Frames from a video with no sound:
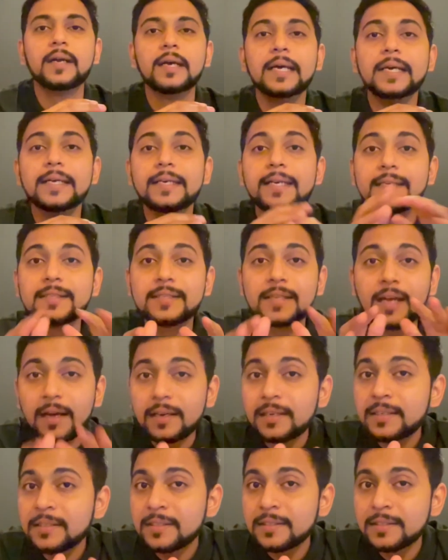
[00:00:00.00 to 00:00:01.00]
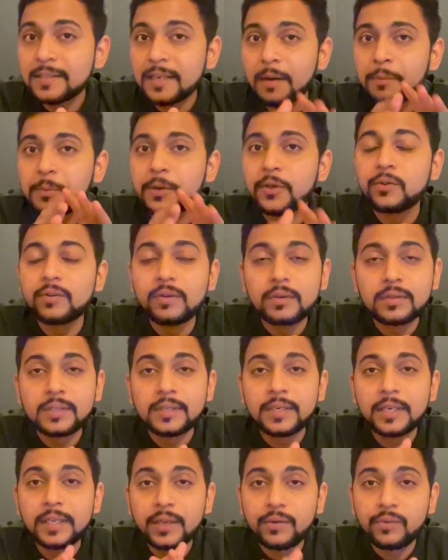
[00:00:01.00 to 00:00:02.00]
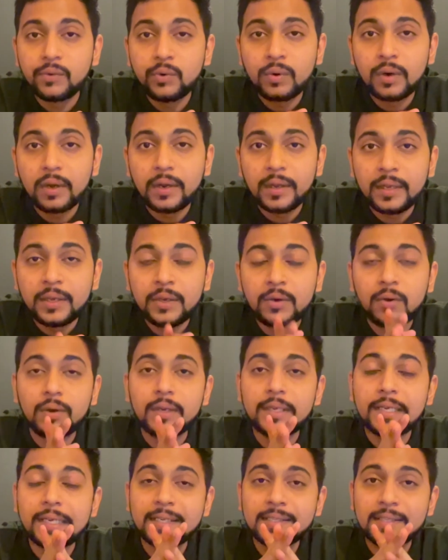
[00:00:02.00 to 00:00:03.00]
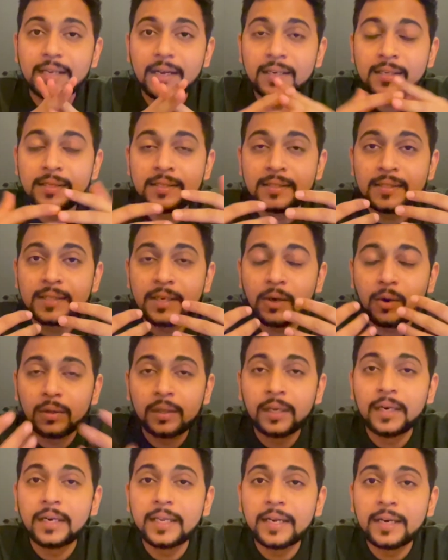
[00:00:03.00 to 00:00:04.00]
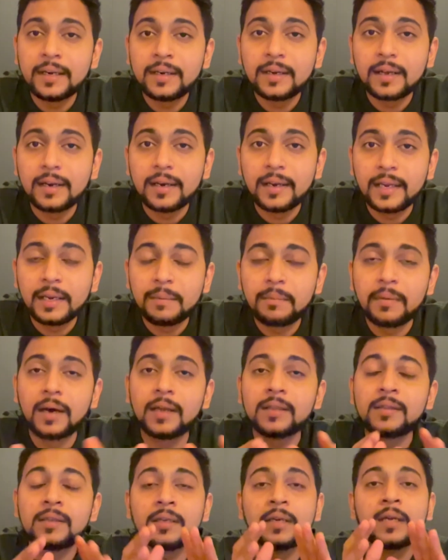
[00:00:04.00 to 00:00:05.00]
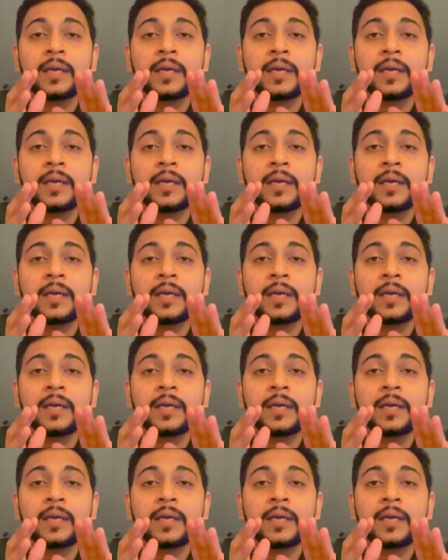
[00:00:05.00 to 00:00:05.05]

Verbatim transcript: ये सारी चीज़ें आपकी यूनिवर्सिटी रिव्यू करेगी और ये सारी चीज़ें ऑथेंटिकेट करने के बाद